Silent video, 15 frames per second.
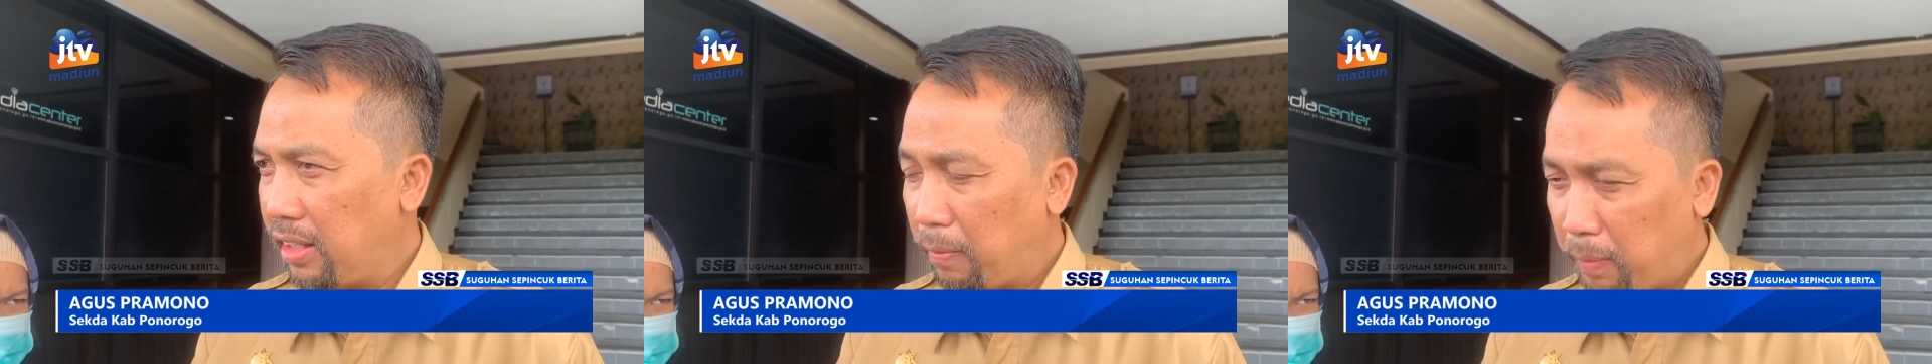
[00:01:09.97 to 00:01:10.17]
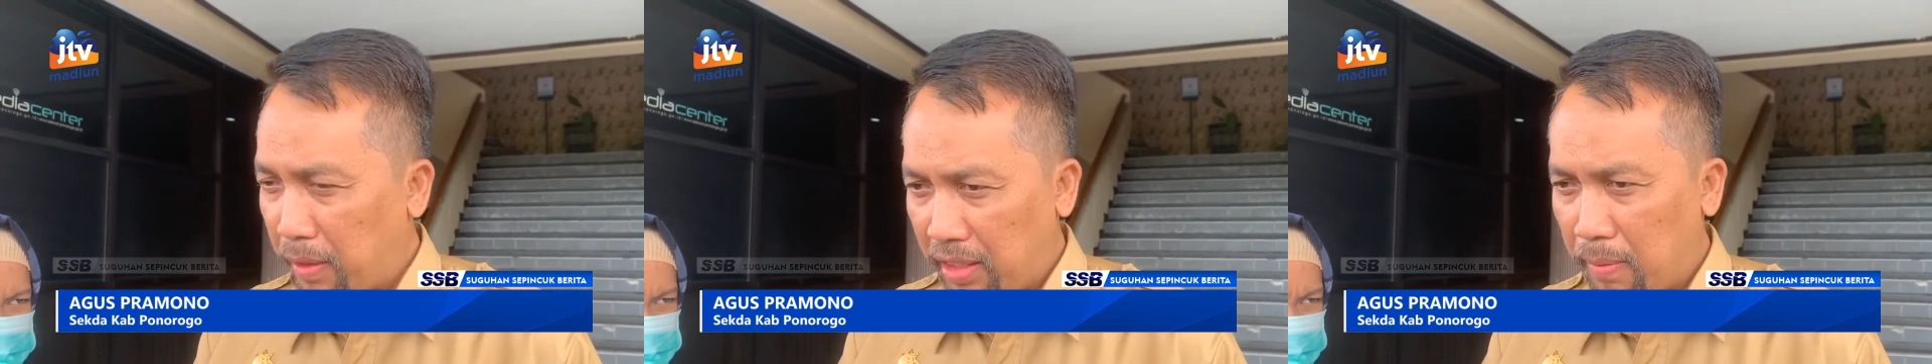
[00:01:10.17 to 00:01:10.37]

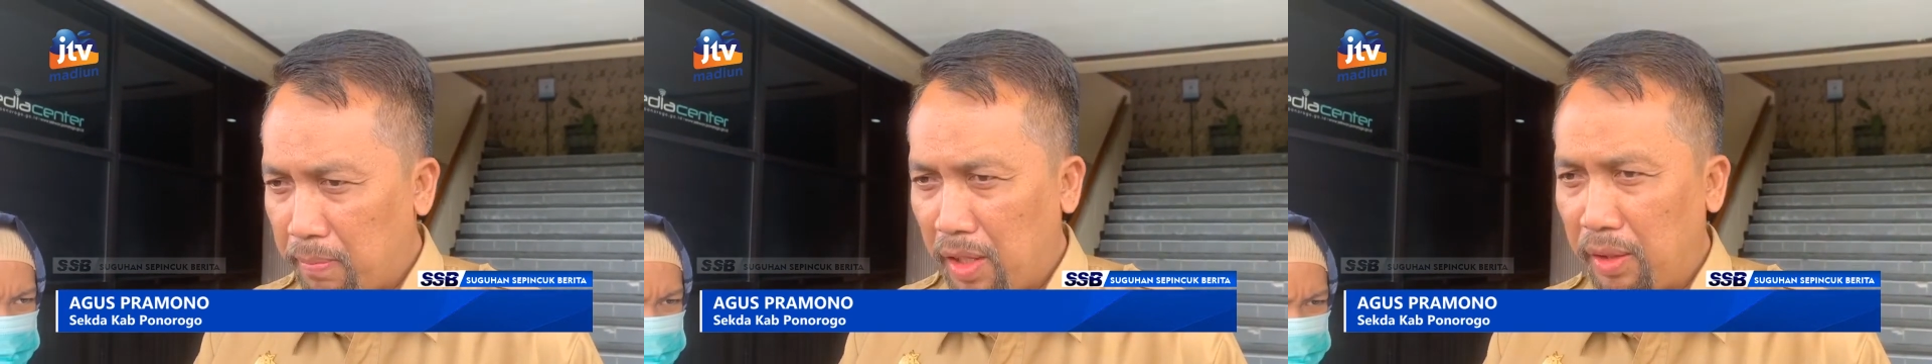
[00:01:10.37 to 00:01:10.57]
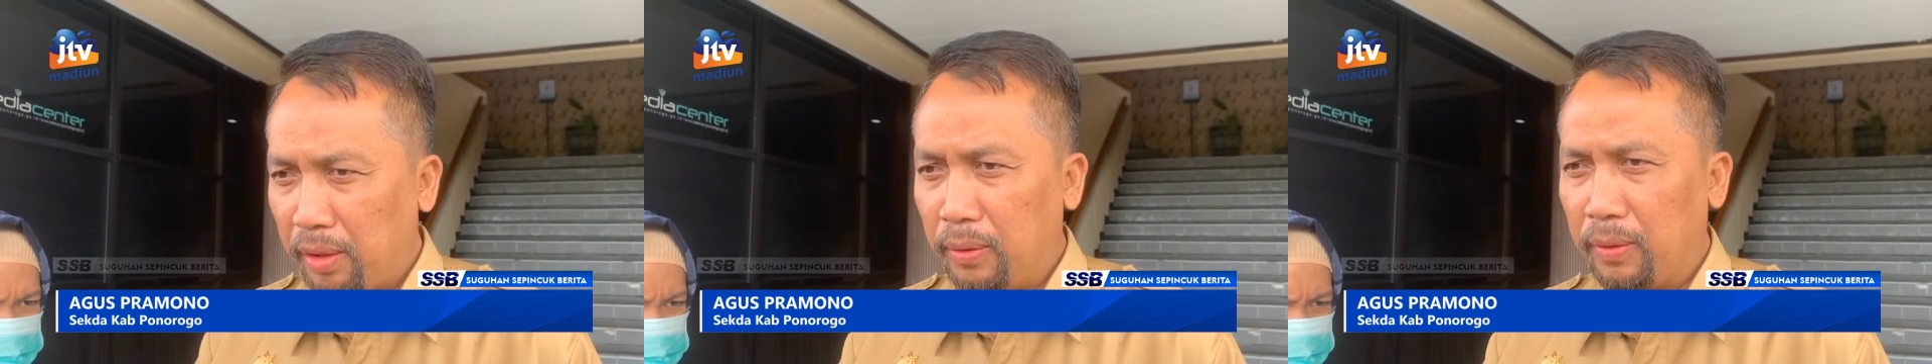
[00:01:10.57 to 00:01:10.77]
yang
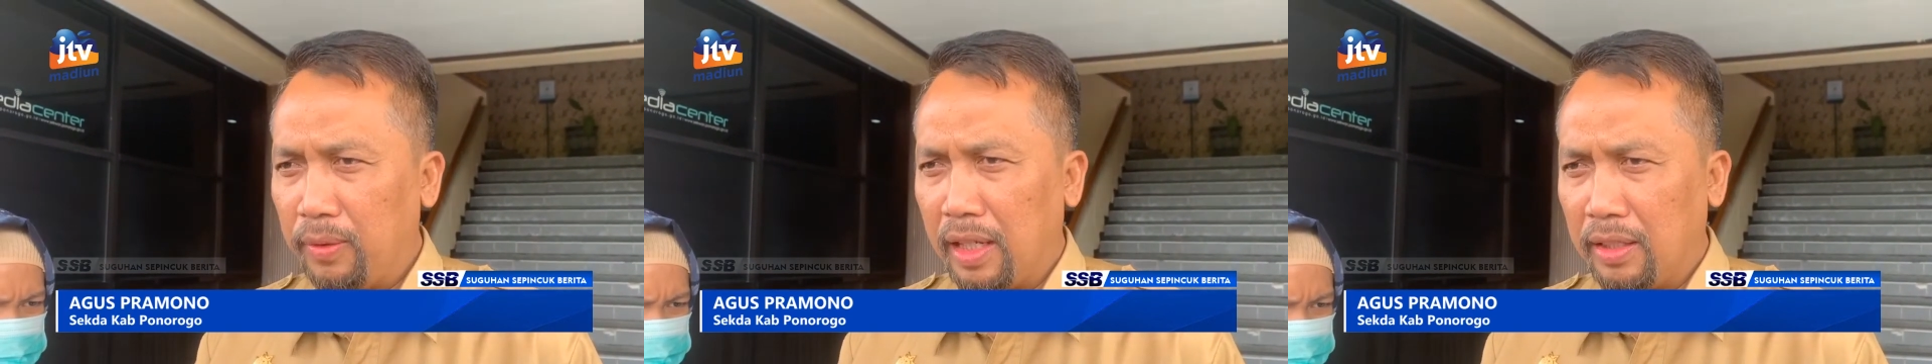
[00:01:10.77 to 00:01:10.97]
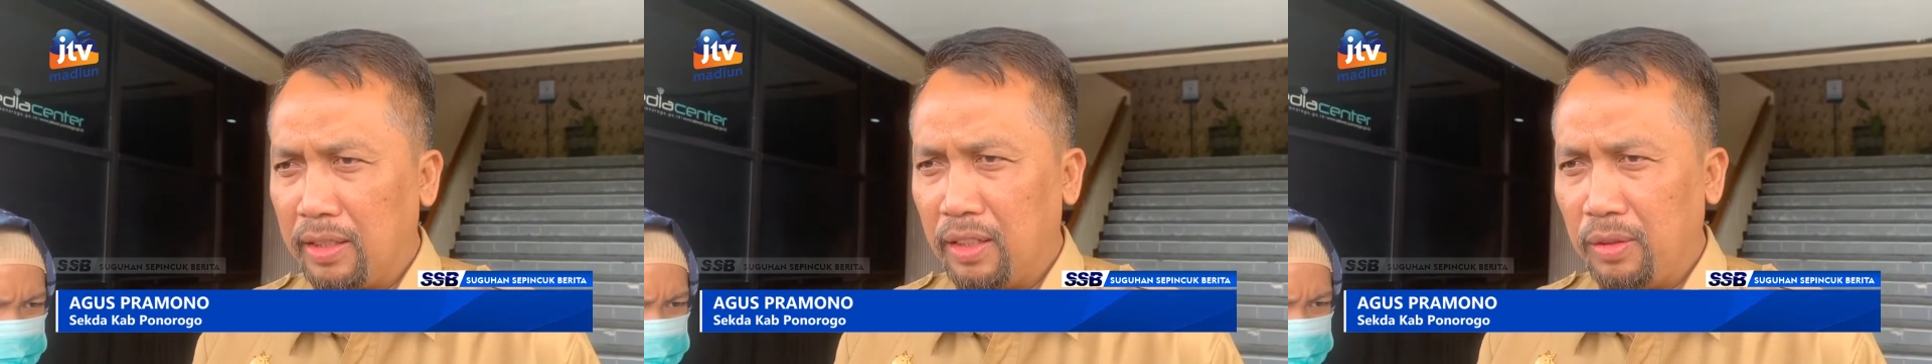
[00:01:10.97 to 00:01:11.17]
pertama itu
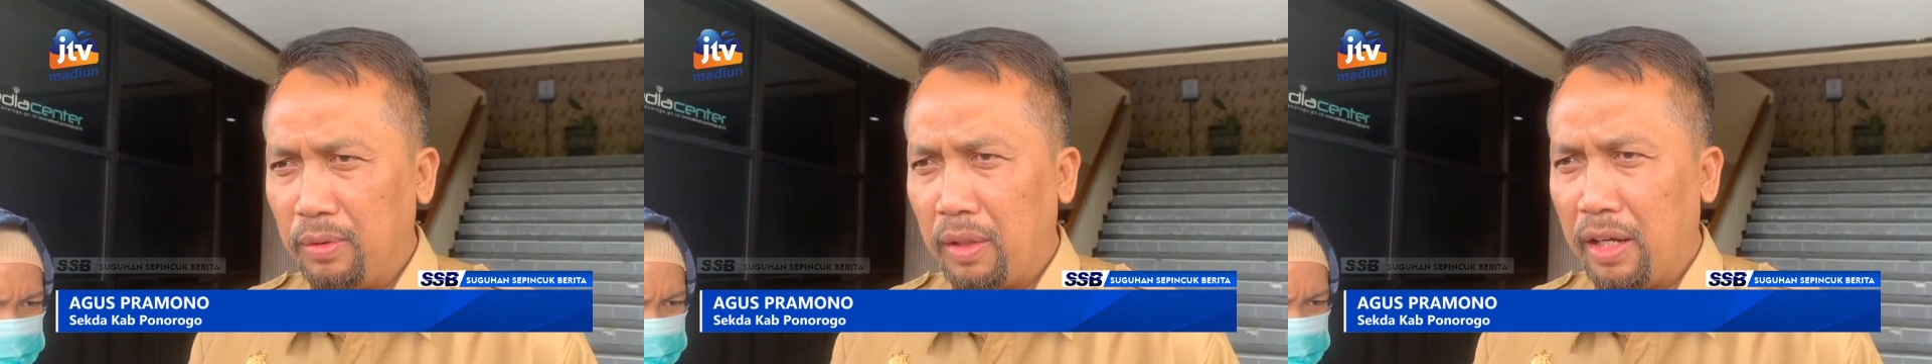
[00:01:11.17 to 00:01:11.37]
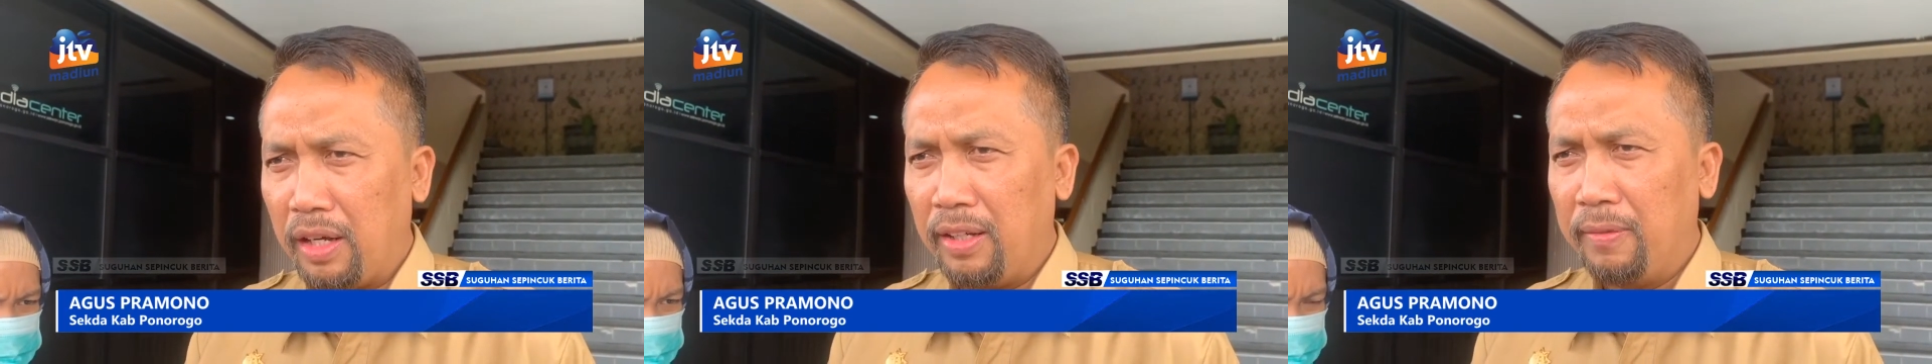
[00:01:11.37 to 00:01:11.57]
yang
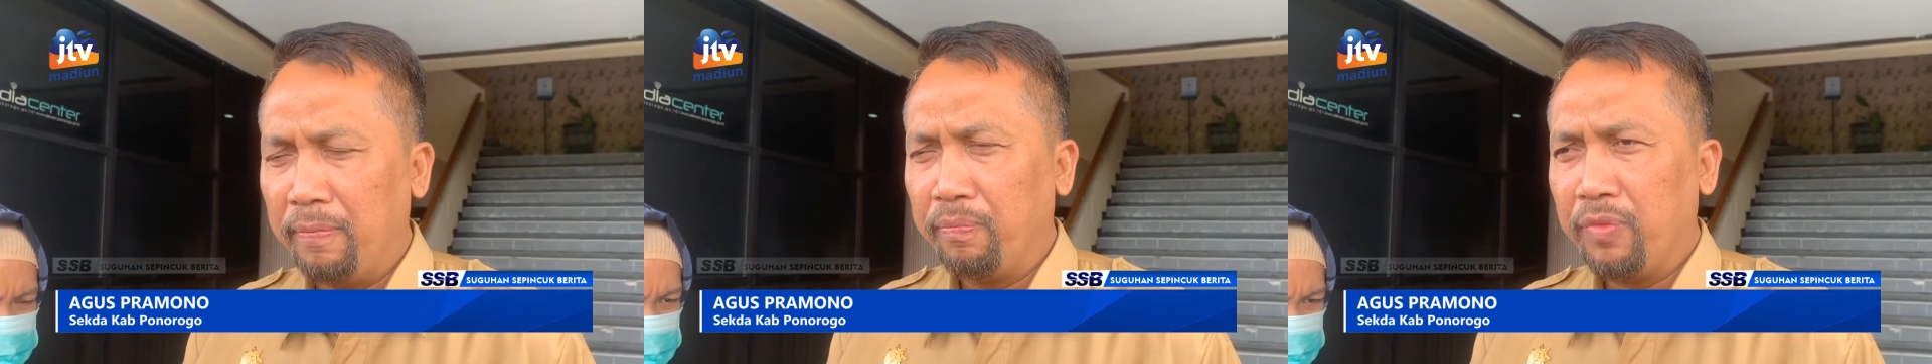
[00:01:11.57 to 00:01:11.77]
kedua